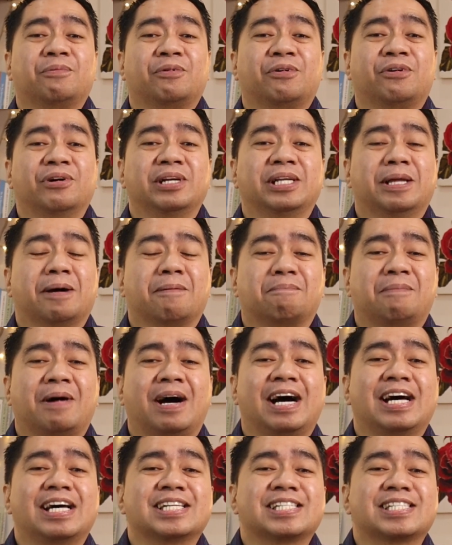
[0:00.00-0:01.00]
for the
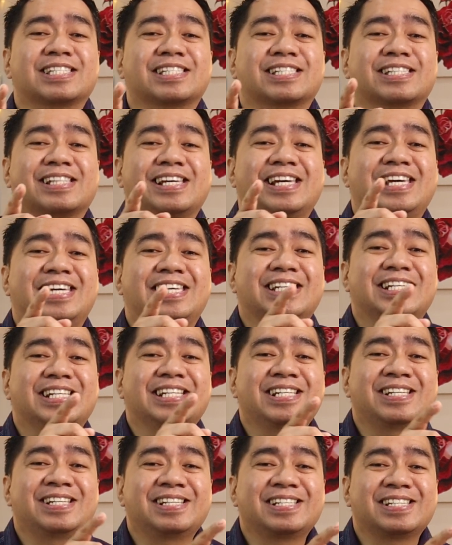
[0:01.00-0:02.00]
past three
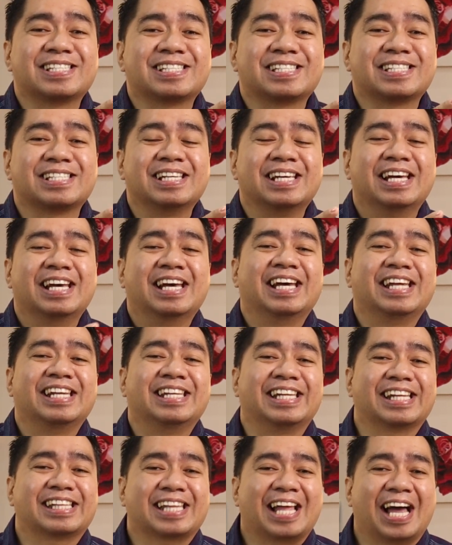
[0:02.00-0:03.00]
years
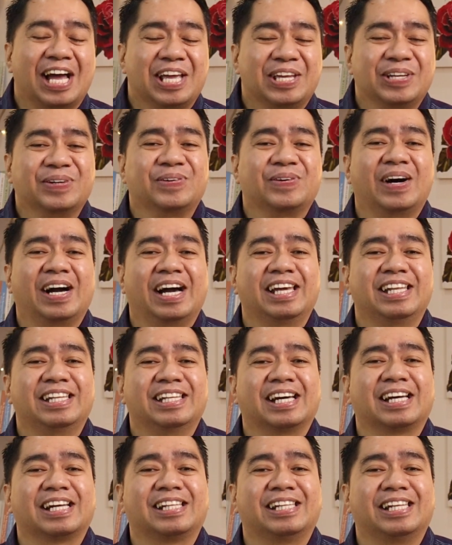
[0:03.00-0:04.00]
na tayo ay
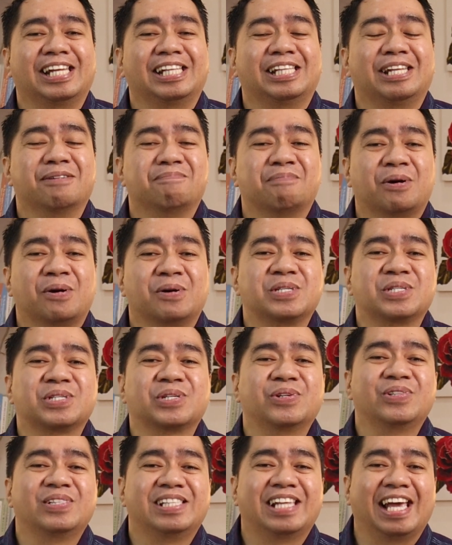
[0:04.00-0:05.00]

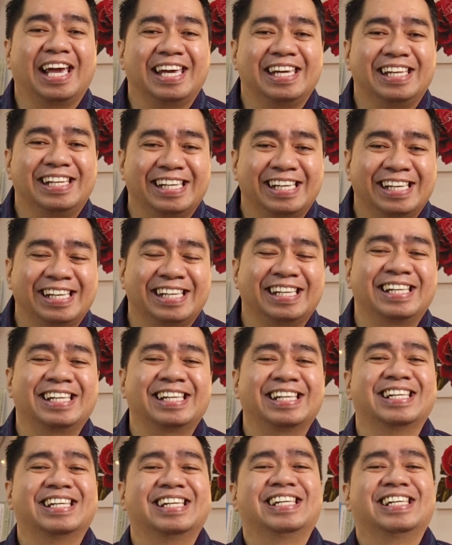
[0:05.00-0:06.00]
nagde-devotion daily,